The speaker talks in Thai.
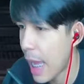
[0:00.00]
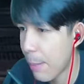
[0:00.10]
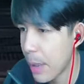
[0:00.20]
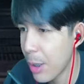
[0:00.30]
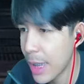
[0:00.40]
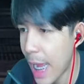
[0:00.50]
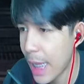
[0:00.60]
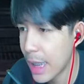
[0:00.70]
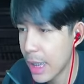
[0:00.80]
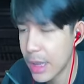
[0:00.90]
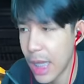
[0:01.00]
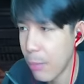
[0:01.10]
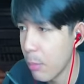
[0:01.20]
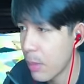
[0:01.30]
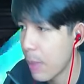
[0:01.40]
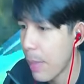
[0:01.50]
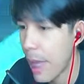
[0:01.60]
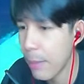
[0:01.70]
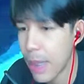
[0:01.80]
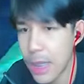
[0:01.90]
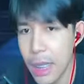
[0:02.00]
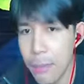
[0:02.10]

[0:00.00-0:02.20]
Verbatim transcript: งไม่ค่อยได้นะเสียงผมเริ่มแหบแล้วเริ่ม